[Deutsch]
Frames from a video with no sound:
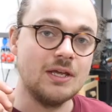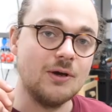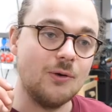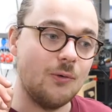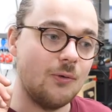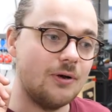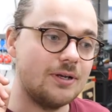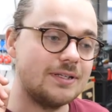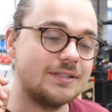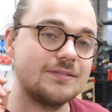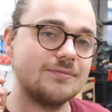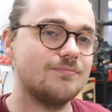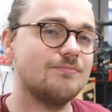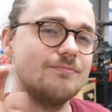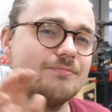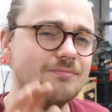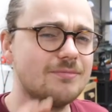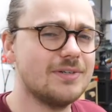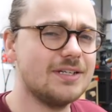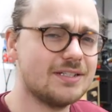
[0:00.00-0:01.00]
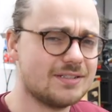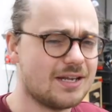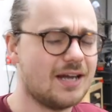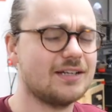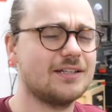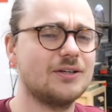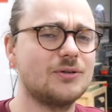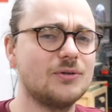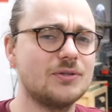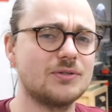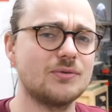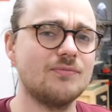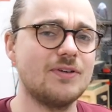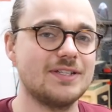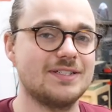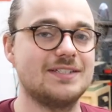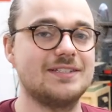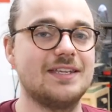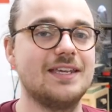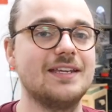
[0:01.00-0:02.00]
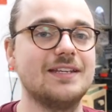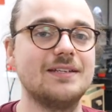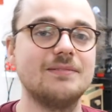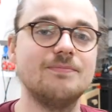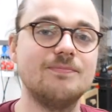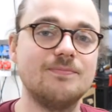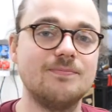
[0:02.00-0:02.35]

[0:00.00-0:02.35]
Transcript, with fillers: Und ich zeige da kurz, um was es geht.